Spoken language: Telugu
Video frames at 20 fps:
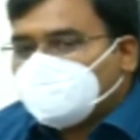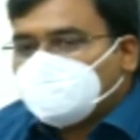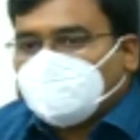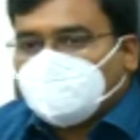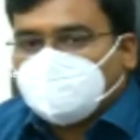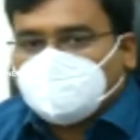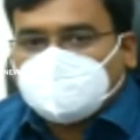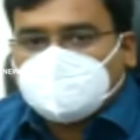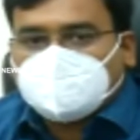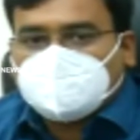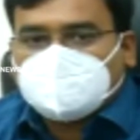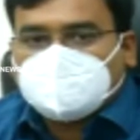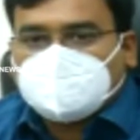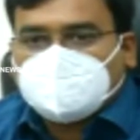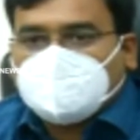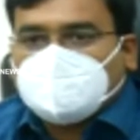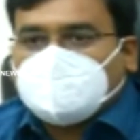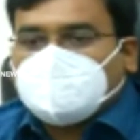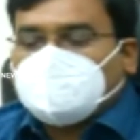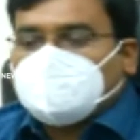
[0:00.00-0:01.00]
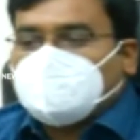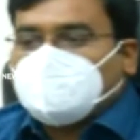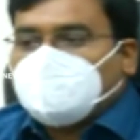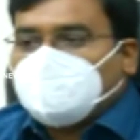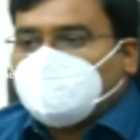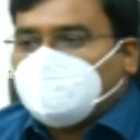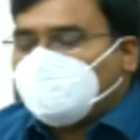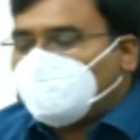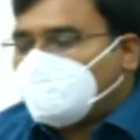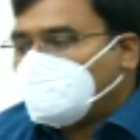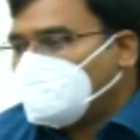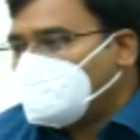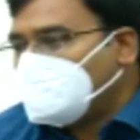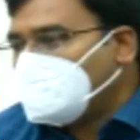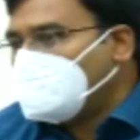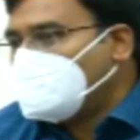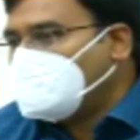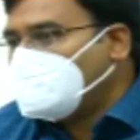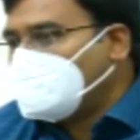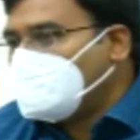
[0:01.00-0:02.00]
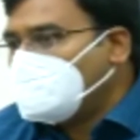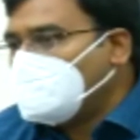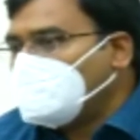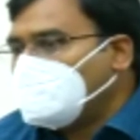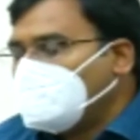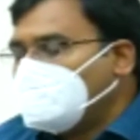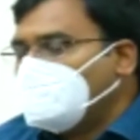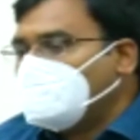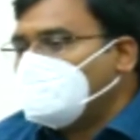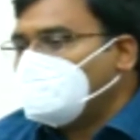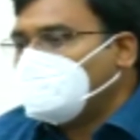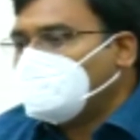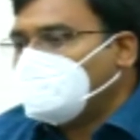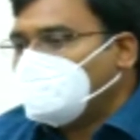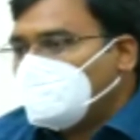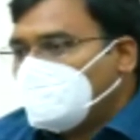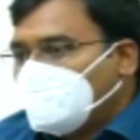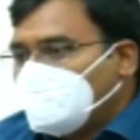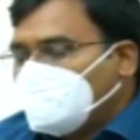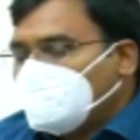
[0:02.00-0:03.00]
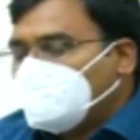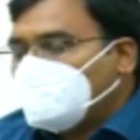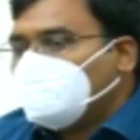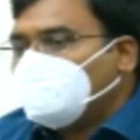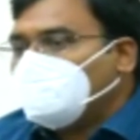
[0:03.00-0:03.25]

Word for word: స్పెషల్ ఆఫీసర్స్గా ఈ తీర ప్రాంత మండలాలన్నింటిలో కూడా